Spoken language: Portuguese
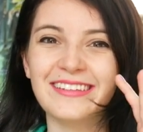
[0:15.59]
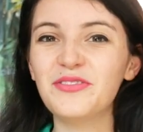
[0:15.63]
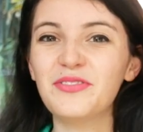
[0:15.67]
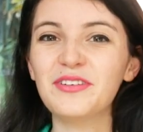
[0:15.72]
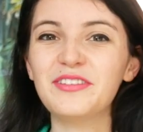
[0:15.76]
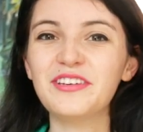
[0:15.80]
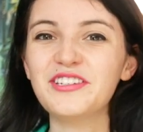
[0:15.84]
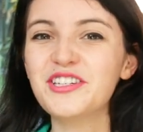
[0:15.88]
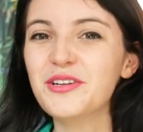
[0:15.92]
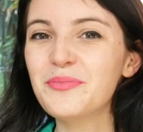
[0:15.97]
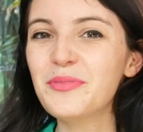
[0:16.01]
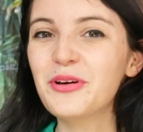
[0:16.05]
Se
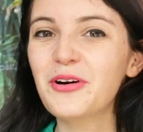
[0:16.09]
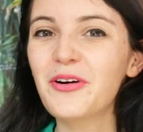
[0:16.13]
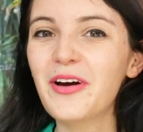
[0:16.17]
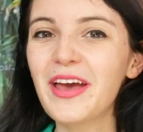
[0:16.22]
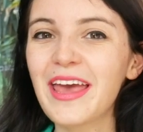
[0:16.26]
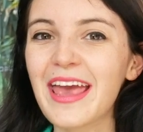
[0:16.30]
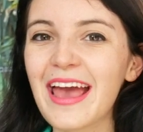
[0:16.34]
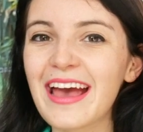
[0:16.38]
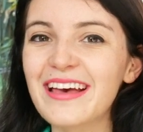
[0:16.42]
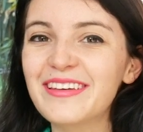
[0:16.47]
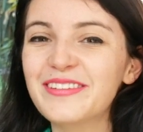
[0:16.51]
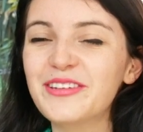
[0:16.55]
você já me
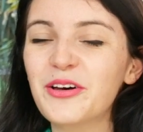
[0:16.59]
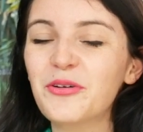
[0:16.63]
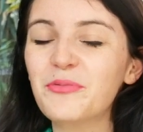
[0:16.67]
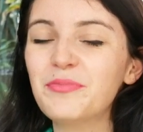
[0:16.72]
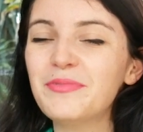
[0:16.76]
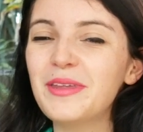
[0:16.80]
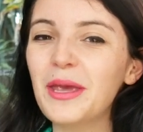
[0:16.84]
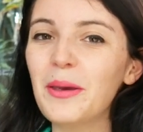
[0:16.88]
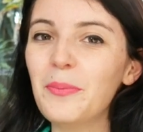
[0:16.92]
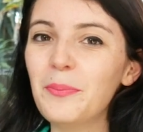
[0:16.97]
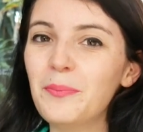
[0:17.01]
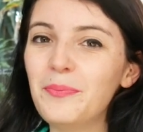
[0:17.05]
conhece há
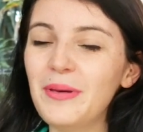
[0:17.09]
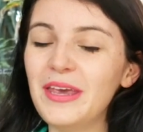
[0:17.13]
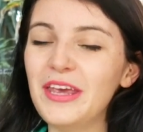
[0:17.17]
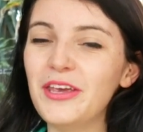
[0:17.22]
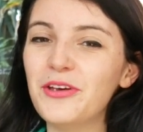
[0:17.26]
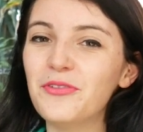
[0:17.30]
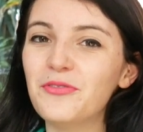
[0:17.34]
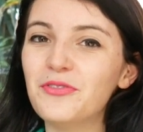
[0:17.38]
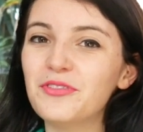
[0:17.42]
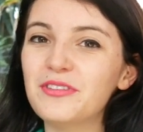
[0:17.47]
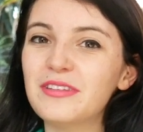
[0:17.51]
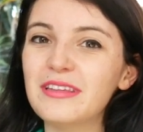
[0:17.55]
um
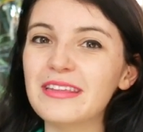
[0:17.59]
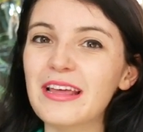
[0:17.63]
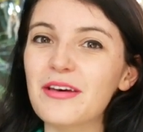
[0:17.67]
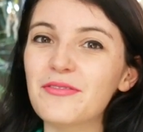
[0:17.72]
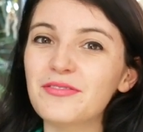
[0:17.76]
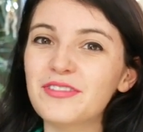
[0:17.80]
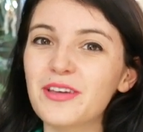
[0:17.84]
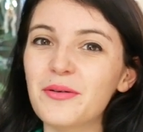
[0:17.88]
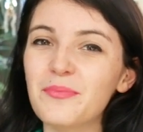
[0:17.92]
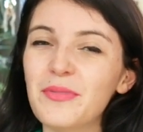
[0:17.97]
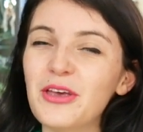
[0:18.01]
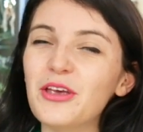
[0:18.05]
tempinho, você
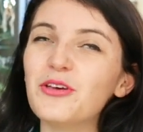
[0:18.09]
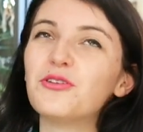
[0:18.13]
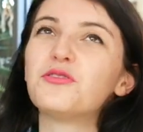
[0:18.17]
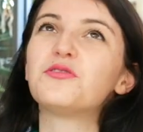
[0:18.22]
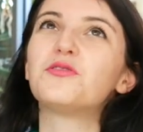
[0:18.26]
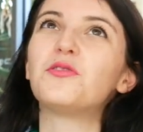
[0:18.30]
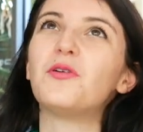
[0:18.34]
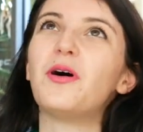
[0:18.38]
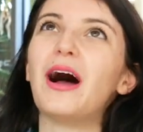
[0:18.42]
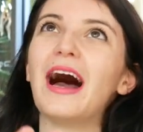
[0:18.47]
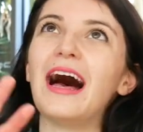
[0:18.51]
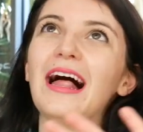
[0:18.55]
deve saber que eu
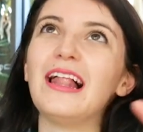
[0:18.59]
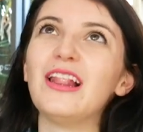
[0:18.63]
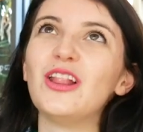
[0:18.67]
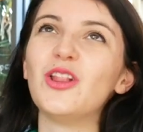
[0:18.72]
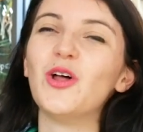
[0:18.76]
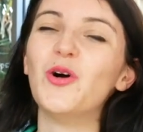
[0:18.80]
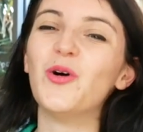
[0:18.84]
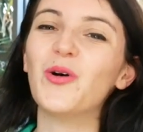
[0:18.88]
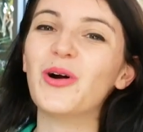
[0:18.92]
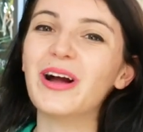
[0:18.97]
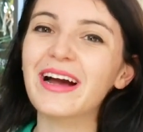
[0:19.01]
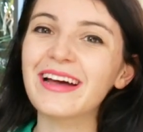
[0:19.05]
sou a
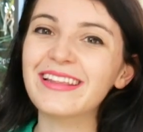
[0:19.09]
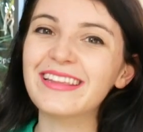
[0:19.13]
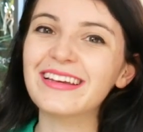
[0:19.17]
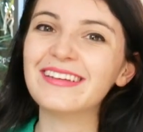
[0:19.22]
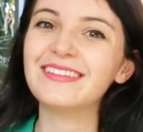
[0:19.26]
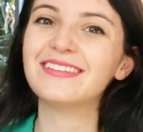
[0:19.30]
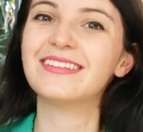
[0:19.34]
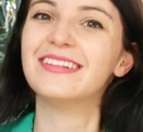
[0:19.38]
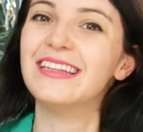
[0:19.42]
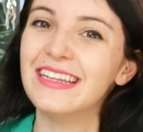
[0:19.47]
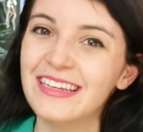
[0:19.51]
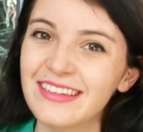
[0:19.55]
louca
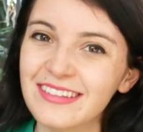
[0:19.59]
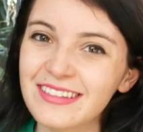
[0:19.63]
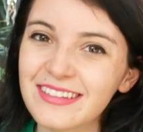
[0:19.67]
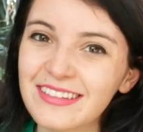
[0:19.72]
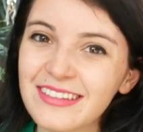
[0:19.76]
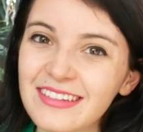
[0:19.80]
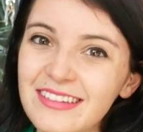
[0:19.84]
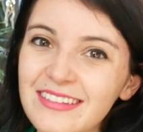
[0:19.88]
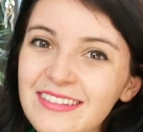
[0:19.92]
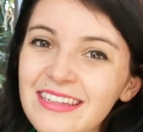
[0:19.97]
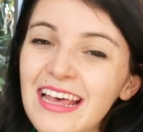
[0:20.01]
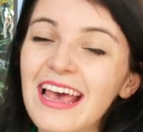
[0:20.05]
das
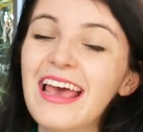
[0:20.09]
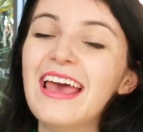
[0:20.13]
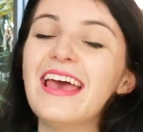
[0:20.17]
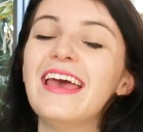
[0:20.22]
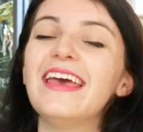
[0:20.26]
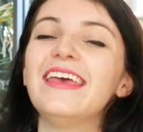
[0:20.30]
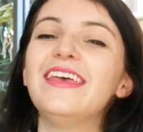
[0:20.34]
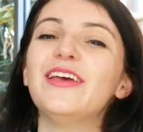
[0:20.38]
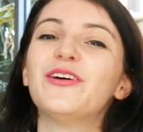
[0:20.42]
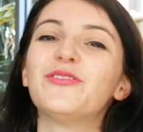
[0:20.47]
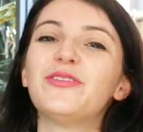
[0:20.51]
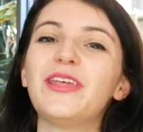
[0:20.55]
listas
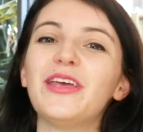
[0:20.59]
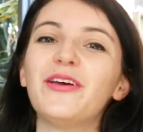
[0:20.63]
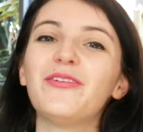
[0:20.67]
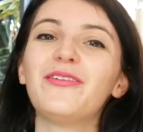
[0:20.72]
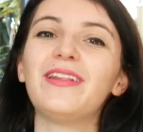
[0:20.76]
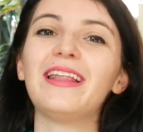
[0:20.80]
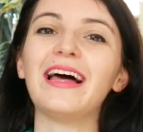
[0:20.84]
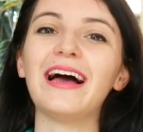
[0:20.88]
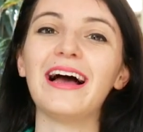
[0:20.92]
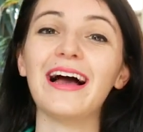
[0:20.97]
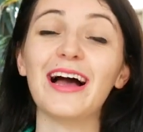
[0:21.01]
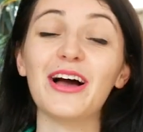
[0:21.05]
e eu
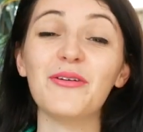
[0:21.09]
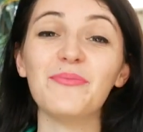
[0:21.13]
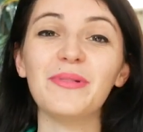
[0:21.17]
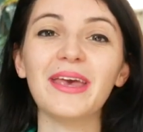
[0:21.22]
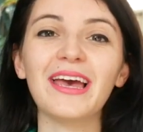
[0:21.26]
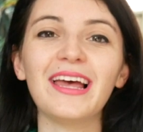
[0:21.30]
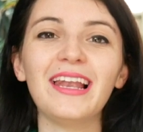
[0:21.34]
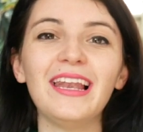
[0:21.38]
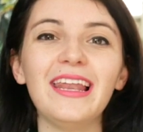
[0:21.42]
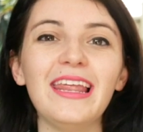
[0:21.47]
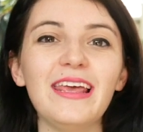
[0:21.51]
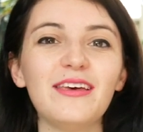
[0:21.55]
tenho lá a
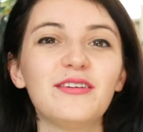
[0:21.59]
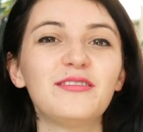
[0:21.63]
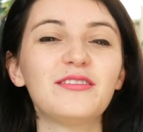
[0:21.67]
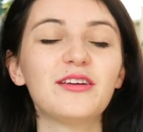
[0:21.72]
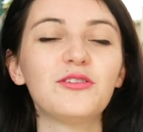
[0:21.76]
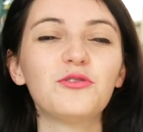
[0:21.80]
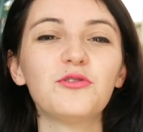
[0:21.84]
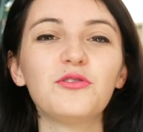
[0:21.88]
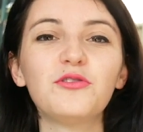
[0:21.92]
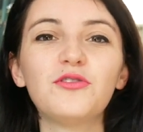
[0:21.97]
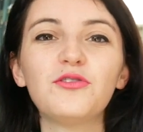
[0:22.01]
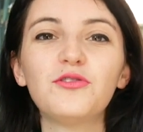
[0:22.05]
minha
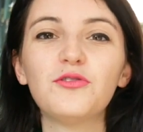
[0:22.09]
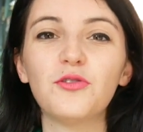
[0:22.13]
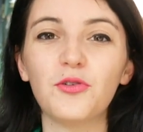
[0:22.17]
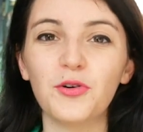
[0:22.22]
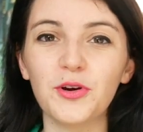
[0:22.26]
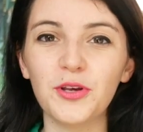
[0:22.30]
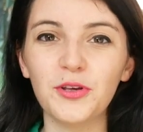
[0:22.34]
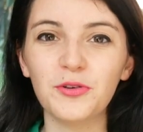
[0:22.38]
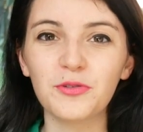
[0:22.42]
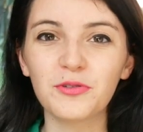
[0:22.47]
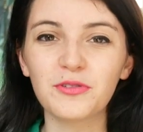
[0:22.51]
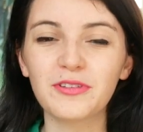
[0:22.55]
lista dos
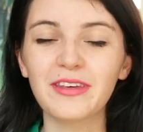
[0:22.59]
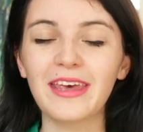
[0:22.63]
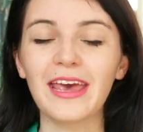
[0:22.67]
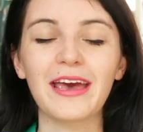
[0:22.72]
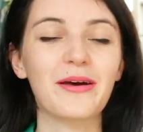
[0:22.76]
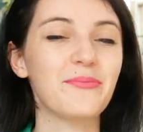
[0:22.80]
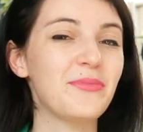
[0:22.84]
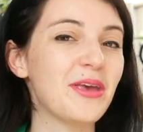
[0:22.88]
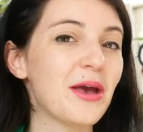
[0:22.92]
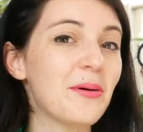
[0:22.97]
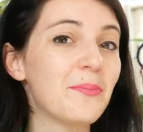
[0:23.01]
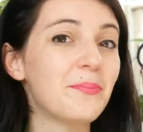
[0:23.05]
sonhos,
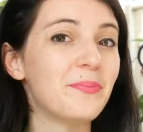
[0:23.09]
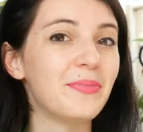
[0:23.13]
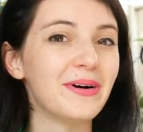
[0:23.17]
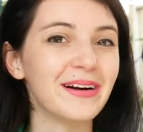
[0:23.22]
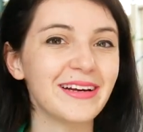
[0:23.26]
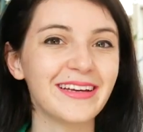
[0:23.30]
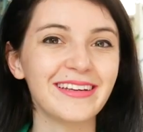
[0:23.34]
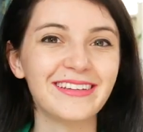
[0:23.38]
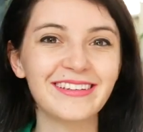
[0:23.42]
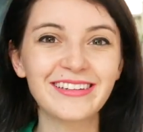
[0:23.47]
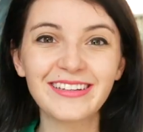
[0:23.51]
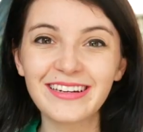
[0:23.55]
que é a minha
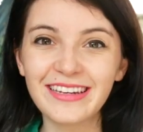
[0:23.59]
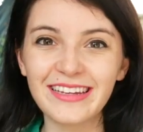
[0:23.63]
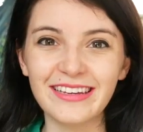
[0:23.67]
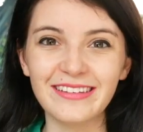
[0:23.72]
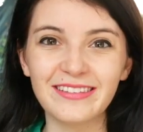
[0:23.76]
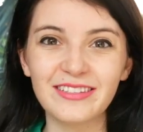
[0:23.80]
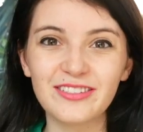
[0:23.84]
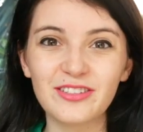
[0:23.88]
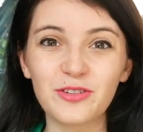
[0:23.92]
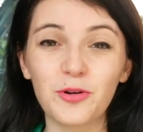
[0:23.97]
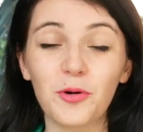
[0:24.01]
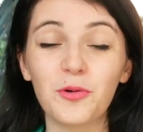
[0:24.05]
bucket
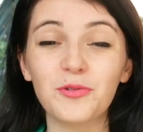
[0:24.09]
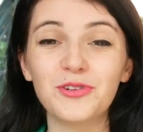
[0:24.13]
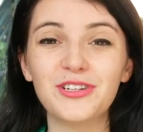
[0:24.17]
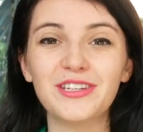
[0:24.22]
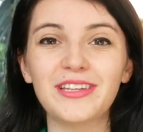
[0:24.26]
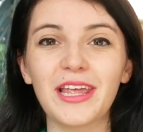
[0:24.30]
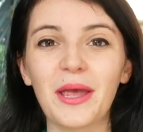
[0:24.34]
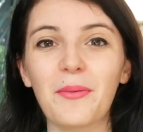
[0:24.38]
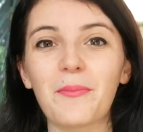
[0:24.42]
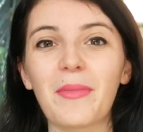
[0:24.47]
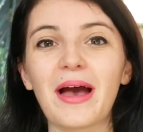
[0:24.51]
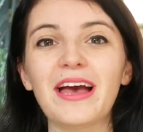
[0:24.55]
list,
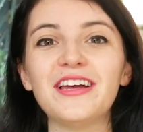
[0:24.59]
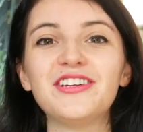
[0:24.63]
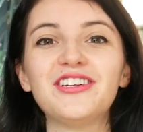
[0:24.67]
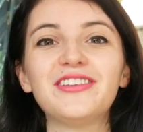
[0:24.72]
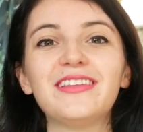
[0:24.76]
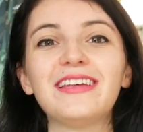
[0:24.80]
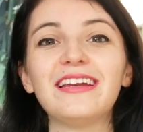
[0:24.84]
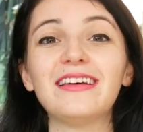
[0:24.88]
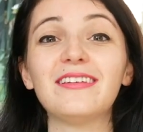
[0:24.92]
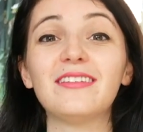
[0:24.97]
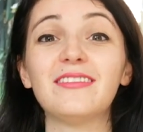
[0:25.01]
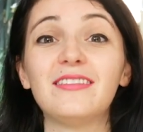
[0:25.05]
onde tem mais
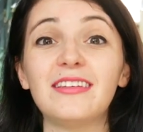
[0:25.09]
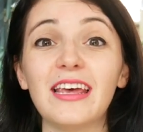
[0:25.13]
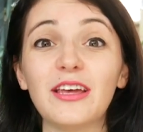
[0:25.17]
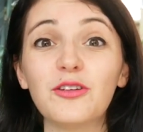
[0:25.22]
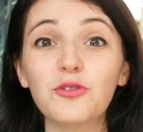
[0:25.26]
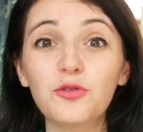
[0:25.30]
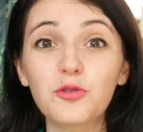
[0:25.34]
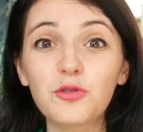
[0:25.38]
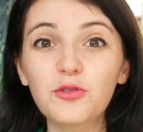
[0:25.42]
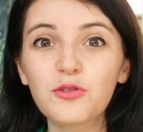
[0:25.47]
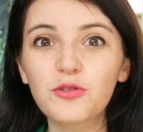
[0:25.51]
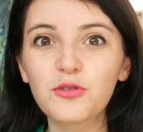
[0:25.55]
de
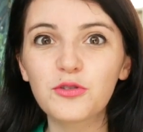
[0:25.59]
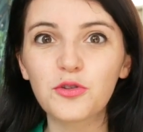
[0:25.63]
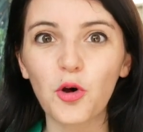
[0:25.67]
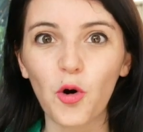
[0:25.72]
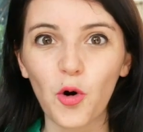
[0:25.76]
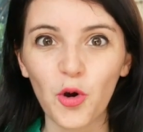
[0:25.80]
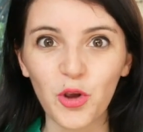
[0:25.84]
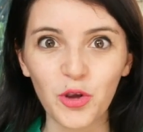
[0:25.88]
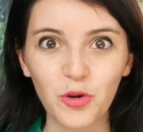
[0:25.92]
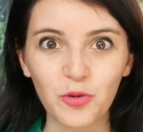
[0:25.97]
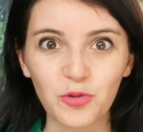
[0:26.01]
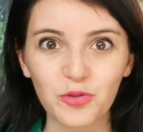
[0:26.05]
300
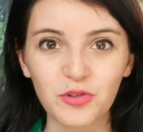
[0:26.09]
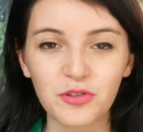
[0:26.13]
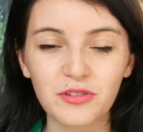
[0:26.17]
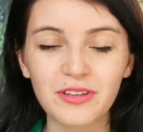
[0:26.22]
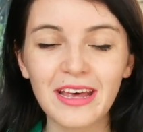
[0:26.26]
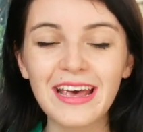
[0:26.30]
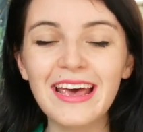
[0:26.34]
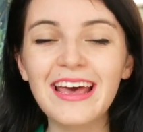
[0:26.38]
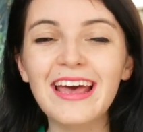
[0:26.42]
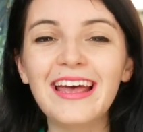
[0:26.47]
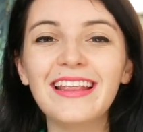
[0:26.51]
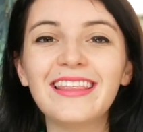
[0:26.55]

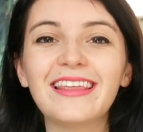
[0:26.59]
sonhos,